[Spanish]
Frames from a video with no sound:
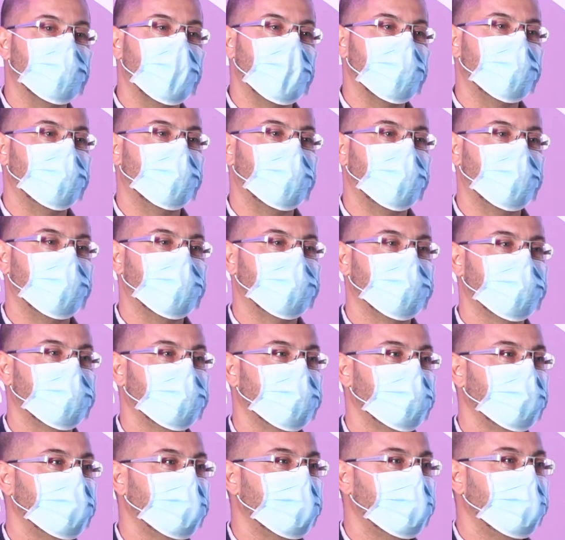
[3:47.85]
mayores,
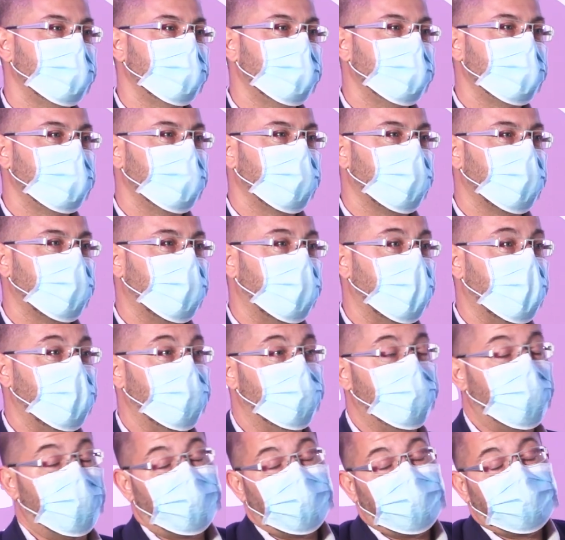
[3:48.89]
que
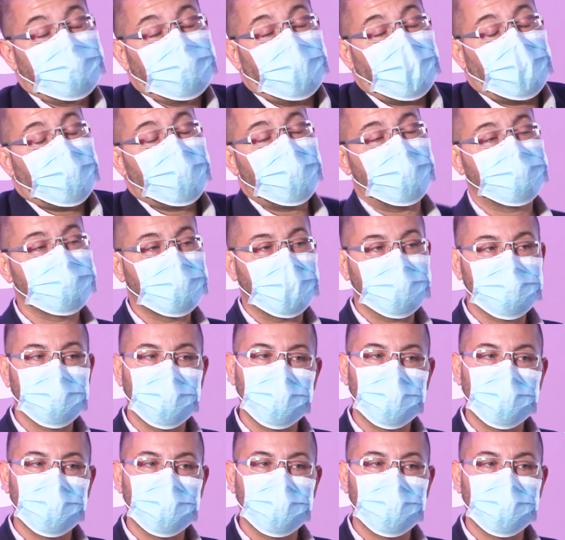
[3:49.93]
por desgracia esta